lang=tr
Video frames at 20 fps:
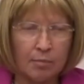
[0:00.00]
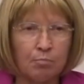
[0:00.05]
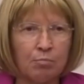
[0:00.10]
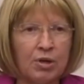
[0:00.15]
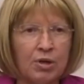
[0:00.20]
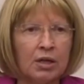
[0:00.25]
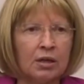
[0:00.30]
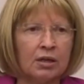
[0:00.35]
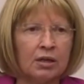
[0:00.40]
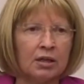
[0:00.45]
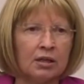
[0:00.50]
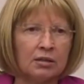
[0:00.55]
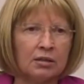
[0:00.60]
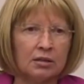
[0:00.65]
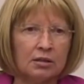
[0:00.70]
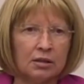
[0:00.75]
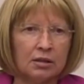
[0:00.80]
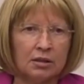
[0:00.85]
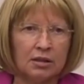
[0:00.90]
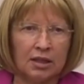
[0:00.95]
Bir
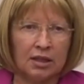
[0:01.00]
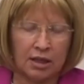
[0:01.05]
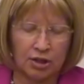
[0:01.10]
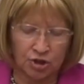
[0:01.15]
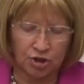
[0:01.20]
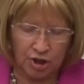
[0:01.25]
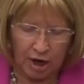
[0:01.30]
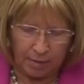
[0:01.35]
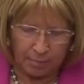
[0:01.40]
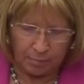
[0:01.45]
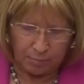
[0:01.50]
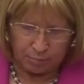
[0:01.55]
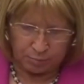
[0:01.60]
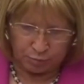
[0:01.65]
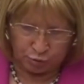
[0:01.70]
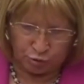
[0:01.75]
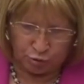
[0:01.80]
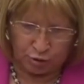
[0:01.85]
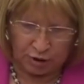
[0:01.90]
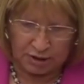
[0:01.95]
kadının
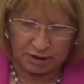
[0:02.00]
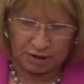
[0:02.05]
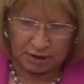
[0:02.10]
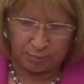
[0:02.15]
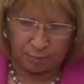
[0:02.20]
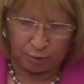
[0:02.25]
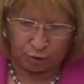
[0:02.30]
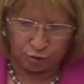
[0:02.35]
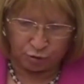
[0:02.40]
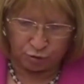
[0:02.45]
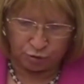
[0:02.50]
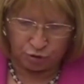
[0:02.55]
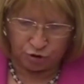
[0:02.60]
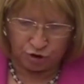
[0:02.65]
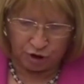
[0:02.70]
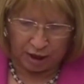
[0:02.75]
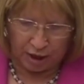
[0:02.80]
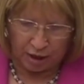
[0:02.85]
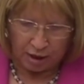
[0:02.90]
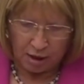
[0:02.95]
yaşam süresi
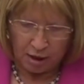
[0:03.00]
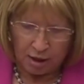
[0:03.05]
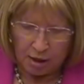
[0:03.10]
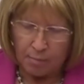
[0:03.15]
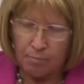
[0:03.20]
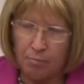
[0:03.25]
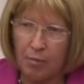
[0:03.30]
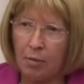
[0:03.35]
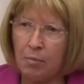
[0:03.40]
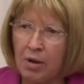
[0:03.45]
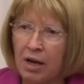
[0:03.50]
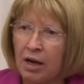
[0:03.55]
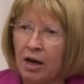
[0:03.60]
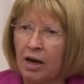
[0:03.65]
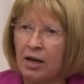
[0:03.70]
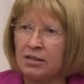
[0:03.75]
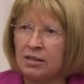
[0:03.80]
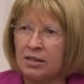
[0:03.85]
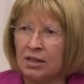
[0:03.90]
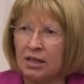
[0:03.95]
boyunca meme
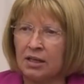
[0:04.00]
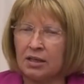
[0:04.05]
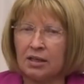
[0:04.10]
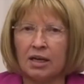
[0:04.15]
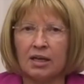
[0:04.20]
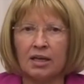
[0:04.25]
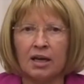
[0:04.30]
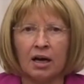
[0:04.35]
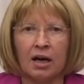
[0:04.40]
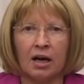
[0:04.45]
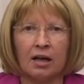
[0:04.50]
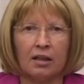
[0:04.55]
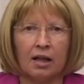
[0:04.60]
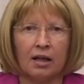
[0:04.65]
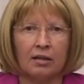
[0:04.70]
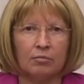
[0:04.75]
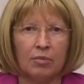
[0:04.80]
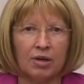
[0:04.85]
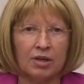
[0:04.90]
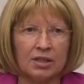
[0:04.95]
kanserine
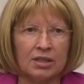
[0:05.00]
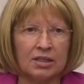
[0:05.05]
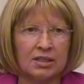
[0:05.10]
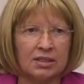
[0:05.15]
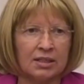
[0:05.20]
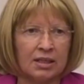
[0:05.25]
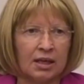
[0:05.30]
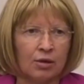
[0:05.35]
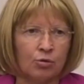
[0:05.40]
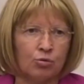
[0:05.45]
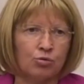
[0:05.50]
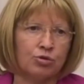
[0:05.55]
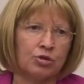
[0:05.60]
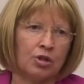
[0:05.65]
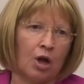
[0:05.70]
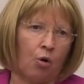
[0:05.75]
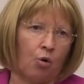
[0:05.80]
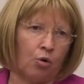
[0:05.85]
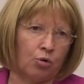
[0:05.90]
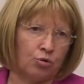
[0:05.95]
yakalanma riski
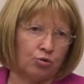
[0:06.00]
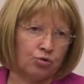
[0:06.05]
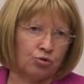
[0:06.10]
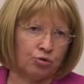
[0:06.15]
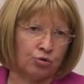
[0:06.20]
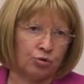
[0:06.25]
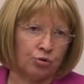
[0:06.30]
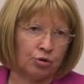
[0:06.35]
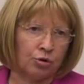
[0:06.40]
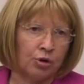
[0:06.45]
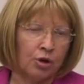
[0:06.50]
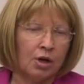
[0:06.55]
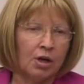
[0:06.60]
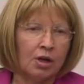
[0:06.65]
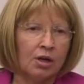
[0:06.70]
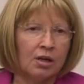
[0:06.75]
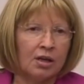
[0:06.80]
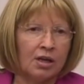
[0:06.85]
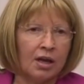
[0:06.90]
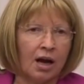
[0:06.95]
yüzde on üçtür.
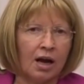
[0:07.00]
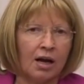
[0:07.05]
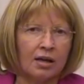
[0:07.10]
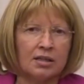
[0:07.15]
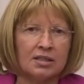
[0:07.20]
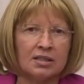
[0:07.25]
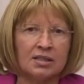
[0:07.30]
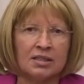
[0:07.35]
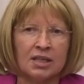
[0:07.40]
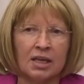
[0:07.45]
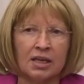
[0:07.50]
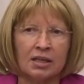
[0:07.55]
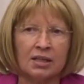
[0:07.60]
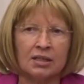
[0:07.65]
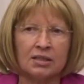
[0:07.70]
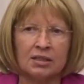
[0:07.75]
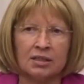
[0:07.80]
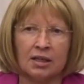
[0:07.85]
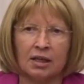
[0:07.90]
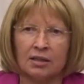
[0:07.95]
Yani
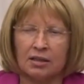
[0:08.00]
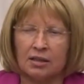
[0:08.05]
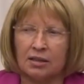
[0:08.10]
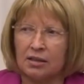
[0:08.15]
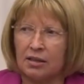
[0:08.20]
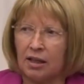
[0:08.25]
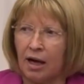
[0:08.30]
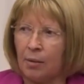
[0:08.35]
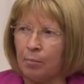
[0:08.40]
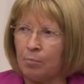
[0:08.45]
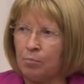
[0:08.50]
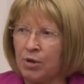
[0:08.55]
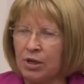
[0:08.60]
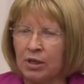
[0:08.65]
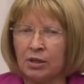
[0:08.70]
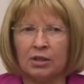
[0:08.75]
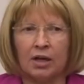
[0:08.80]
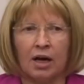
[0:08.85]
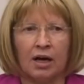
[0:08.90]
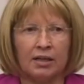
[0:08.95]
sekiz kadından
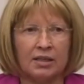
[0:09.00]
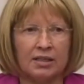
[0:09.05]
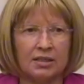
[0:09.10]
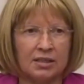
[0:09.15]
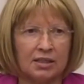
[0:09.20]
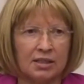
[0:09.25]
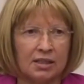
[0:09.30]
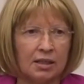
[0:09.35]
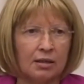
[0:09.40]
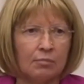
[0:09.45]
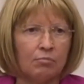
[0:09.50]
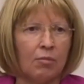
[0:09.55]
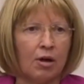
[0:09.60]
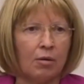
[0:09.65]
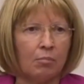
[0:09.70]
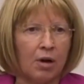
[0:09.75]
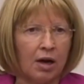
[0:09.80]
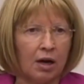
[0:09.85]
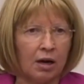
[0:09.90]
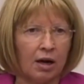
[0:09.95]
bir tanesinin
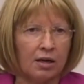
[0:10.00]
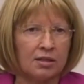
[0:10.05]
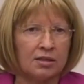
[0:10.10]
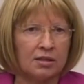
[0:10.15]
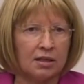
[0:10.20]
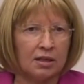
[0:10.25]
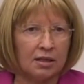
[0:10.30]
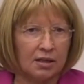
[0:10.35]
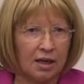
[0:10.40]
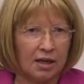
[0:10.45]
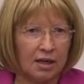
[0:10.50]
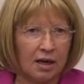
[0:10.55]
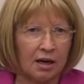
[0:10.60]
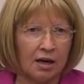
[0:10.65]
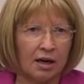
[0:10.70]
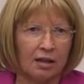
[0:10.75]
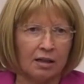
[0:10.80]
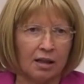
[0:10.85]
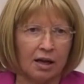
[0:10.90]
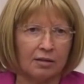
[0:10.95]
meme kanserine
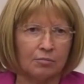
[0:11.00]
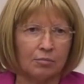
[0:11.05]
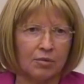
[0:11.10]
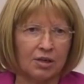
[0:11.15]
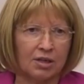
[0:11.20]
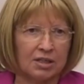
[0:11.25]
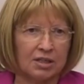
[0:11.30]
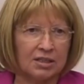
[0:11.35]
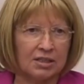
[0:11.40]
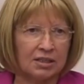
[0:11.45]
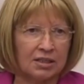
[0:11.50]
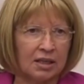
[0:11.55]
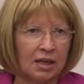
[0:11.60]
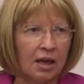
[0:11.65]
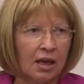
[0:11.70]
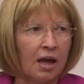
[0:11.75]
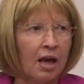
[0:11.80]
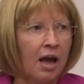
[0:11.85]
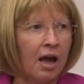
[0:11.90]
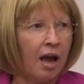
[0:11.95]
yakalanma
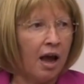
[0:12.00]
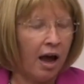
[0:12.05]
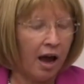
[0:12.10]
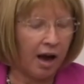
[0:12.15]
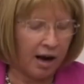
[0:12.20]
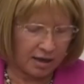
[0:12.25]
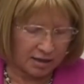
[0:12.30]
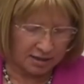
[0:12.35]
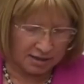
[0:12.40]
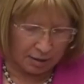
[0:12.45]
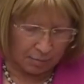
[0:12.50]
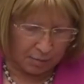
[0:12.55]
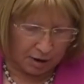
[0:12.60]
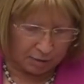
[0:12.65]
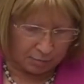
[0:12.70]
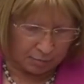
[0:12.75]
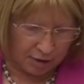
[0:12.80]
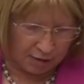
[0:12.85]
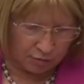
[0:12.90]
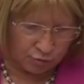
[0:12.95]
riski her
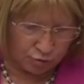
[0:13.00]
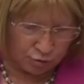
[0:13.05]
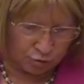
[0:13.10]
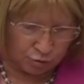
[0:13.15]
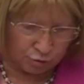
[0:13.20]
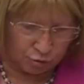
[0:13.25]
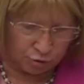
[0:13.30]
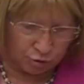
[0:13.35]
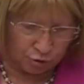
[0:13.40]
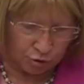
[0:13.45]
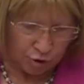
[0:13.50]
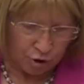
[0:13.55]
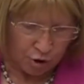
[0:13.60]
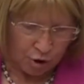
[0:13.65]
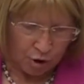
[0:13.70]
zaman mevcuttur.